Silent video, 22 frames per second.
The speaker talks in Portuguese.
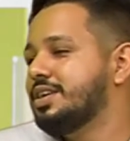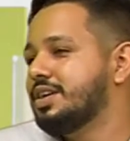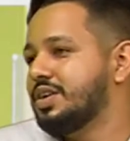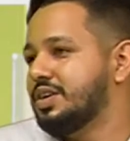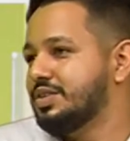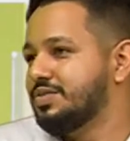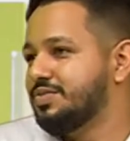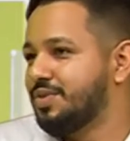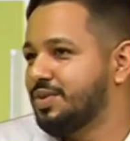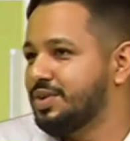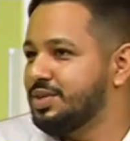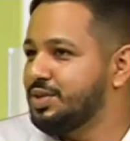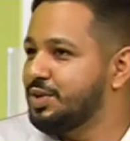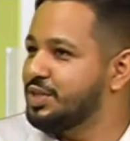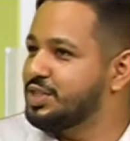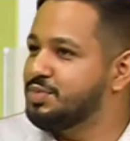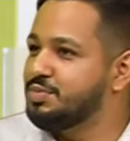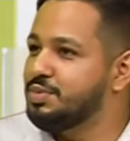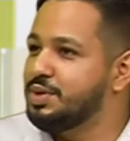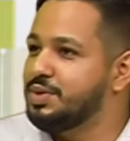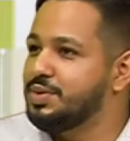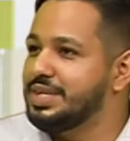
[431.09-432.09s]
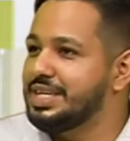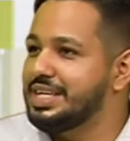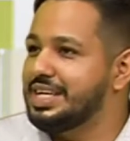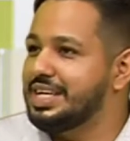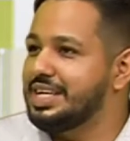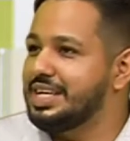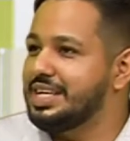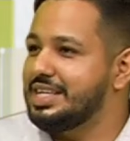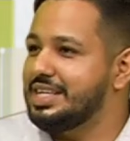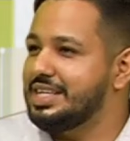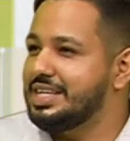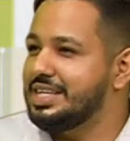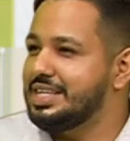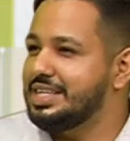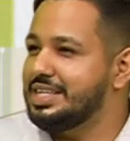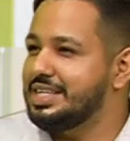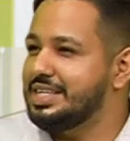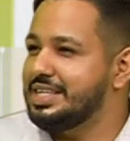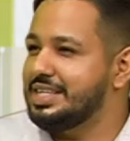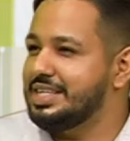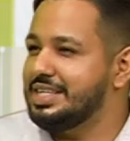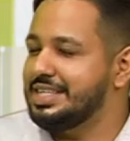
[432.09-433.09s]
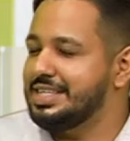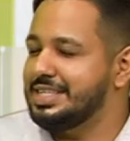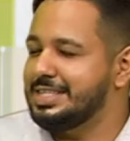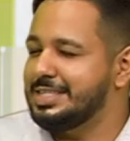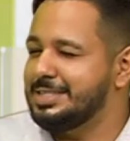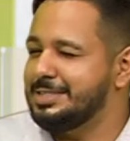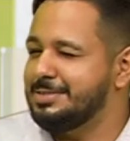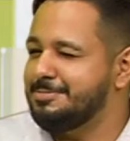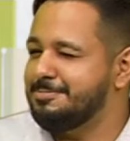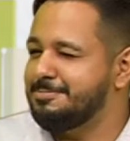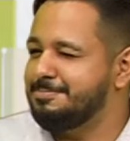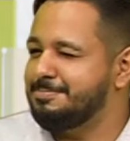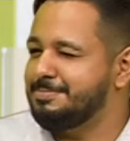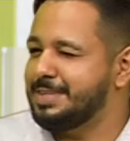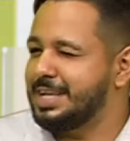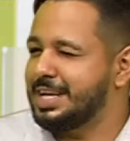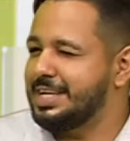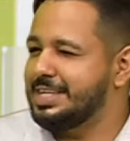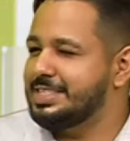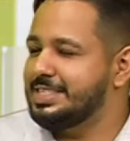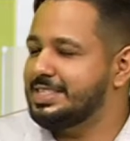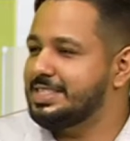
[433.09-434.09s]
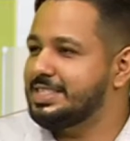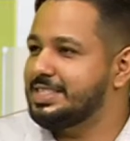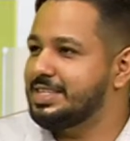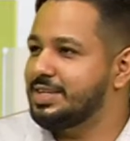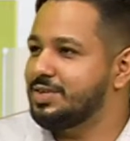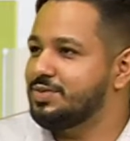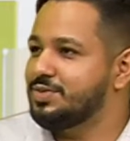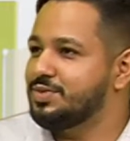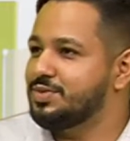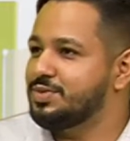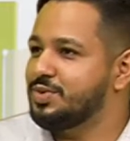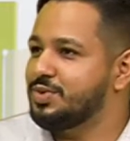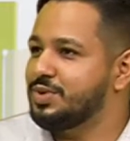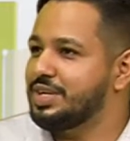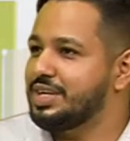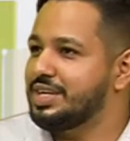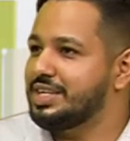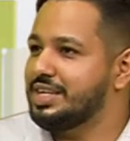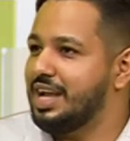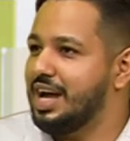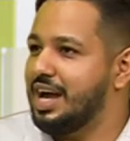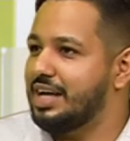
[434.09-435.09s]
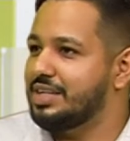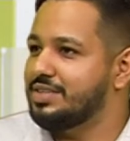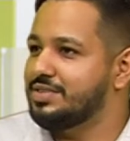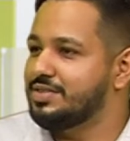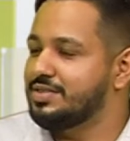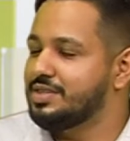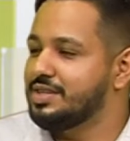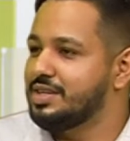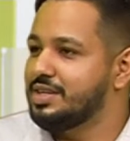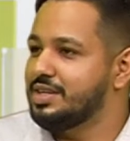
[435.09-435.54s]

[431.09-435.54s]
Quando foi em 2013, se eu não estou enganado,